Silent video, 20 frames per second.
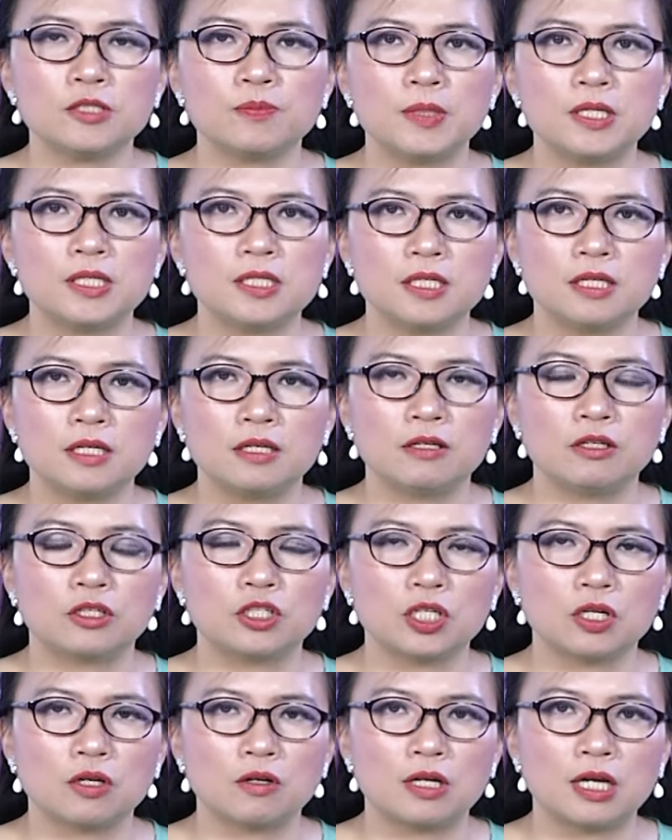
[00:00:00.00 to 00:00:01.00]
HSBC
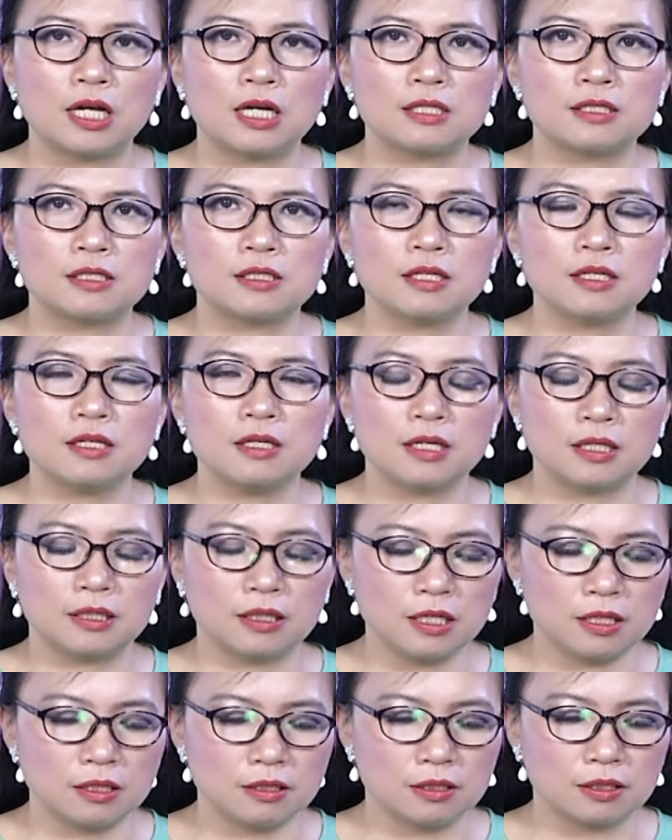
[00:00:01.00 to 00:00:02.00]
được cho là rất là
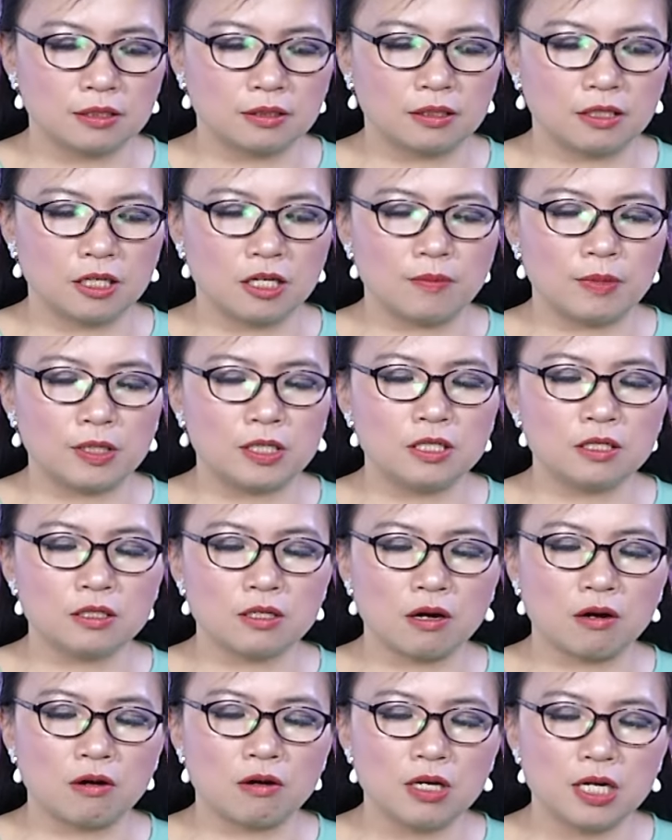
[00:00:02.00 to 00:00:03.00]
tích cực khi mà
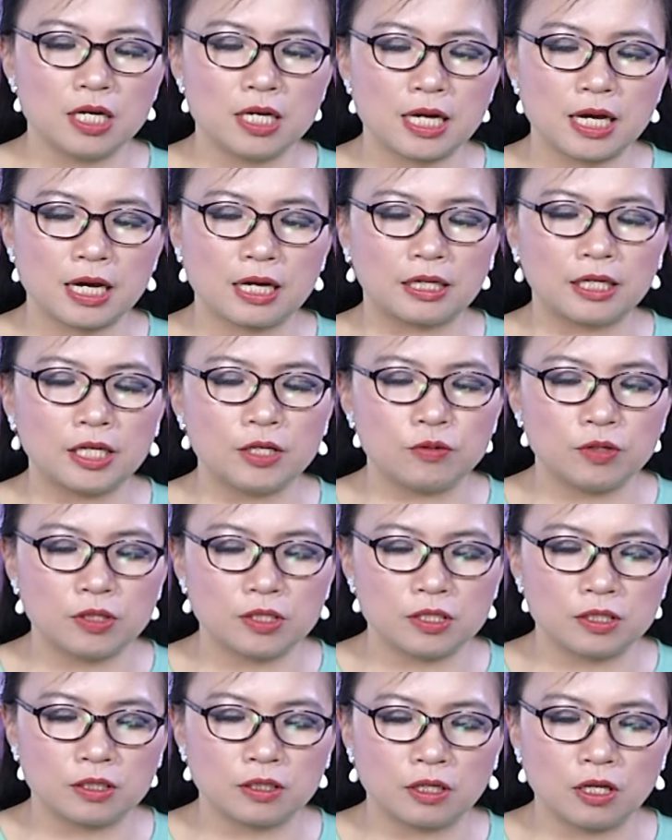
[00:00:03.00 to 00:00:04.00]
trước đó ngân hàng
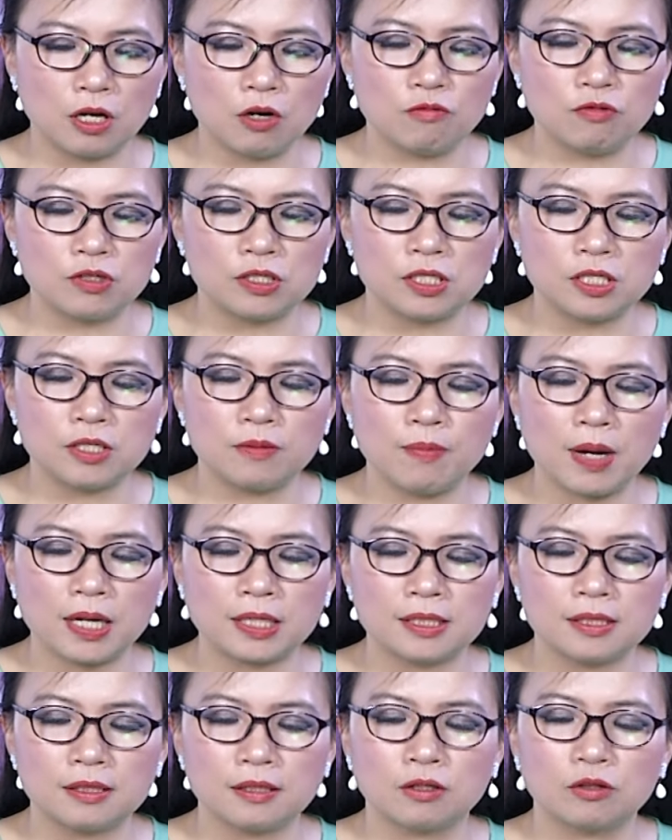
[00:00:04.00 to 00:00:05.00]
United Overseas
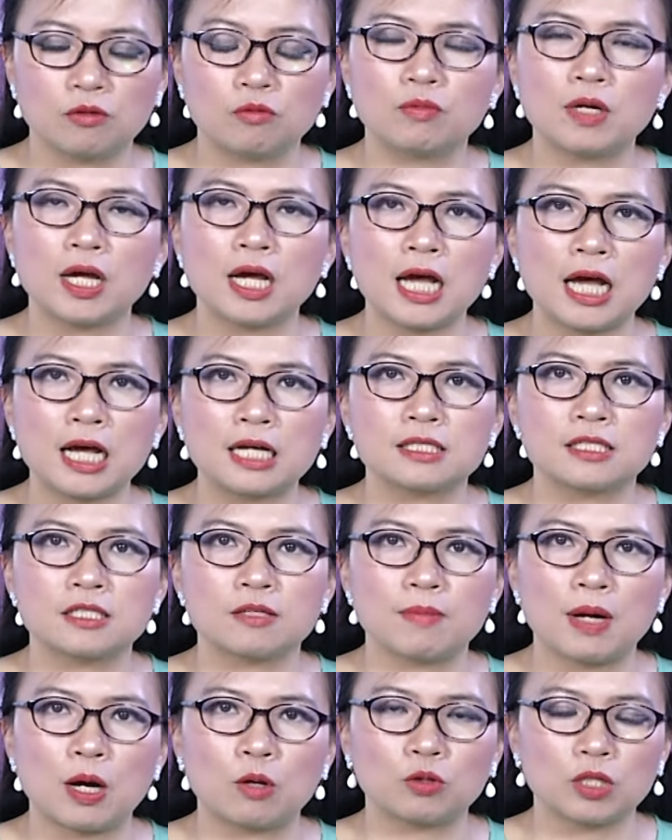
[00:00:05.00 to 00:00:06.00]
Bank cũng đã hạ
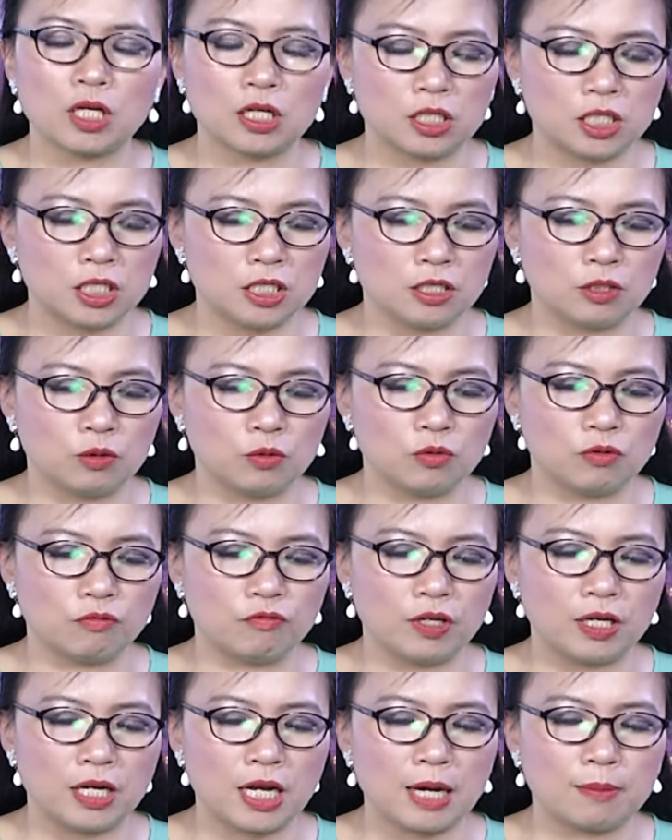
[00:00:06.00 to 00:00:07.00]
dự báo tăng trưởng của
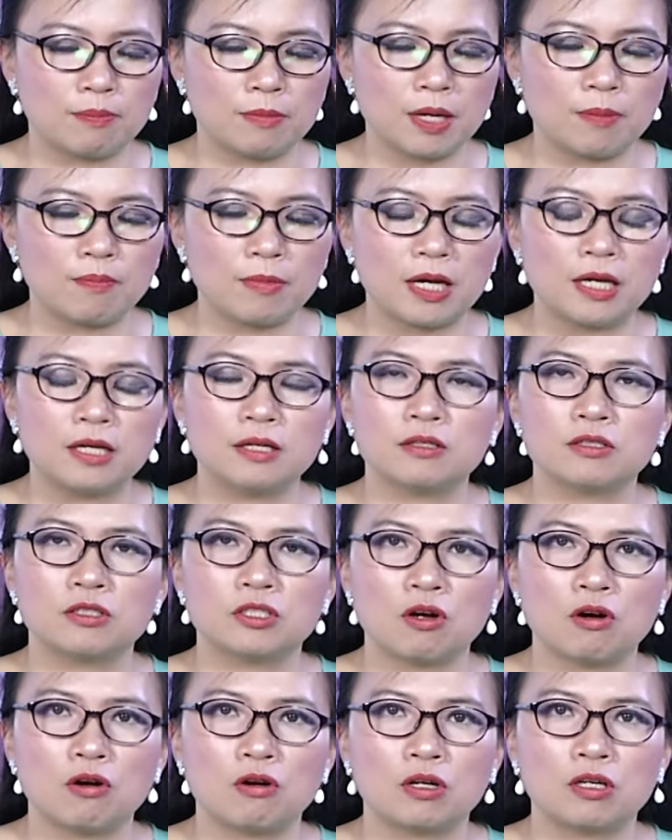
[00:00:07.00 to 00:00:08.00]
Việt Nam năm nay
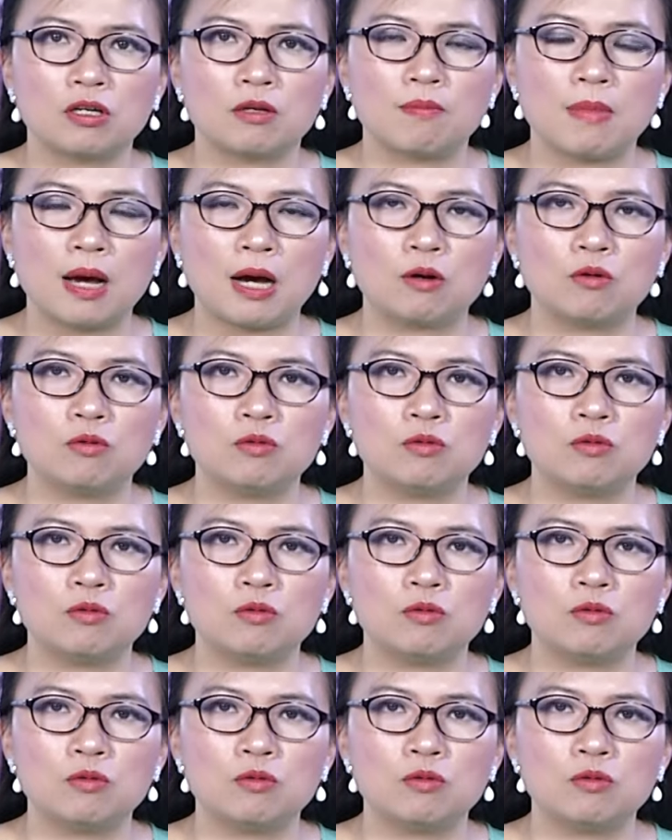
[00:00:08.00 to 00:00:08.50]
do cơn